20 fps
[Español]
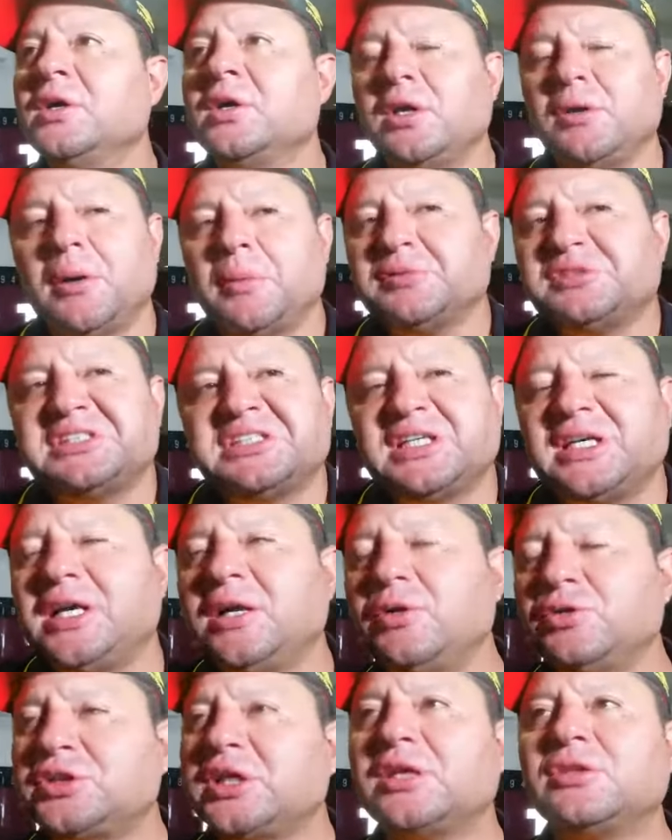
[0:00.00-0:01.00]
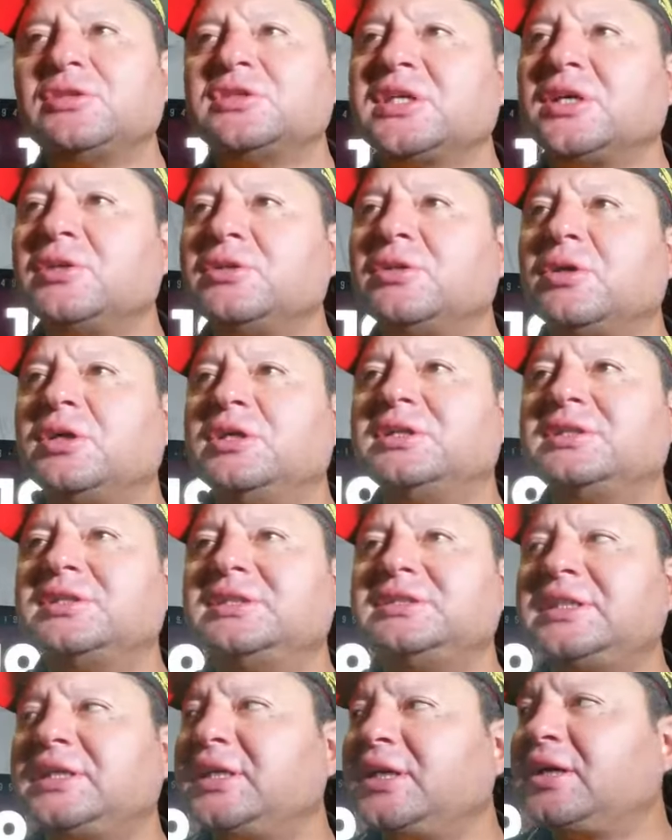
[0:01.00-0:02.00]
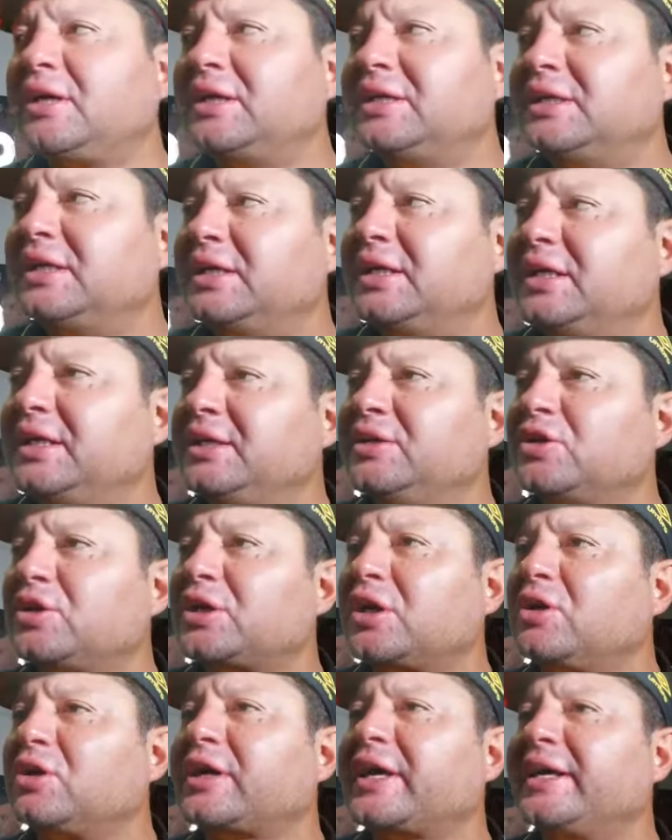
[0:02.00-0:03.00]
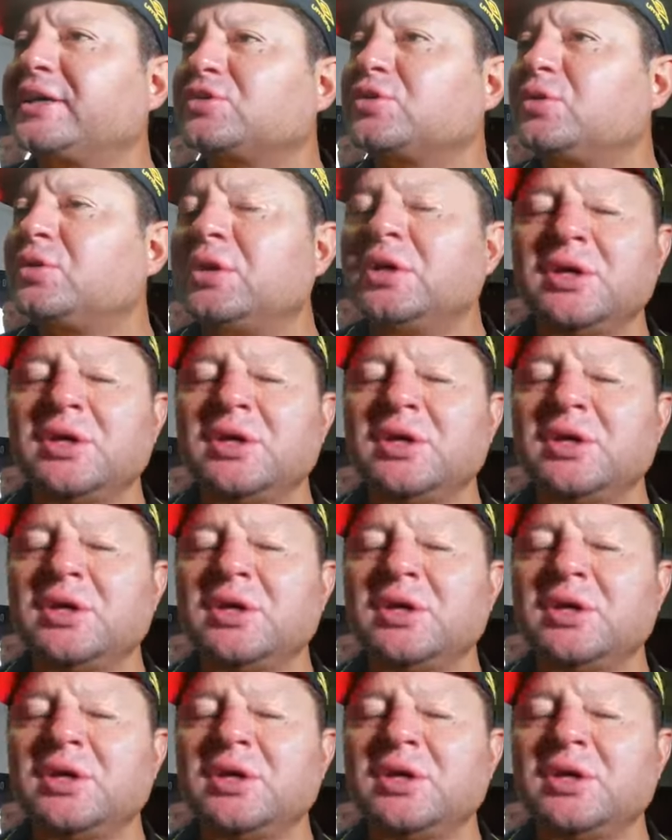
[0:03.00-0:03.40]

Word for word: y vamos a seguir luchando y, segundo, y yo creo que eso